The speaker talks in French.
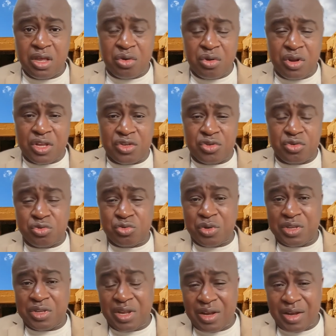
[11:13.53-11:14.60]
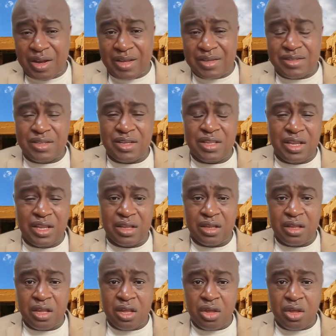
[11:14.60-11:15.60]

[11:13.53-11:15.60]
que les choses soient enracinées,